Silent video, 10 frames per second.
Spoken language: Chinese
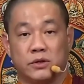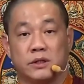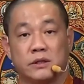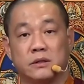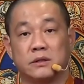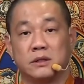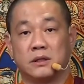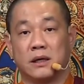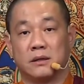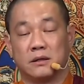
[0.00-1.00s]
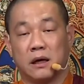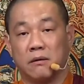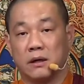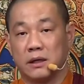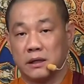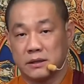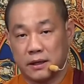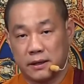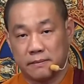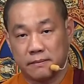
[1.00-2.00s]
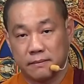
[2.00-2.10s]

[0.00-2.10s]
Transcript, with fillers: 积资进账，偿还业债？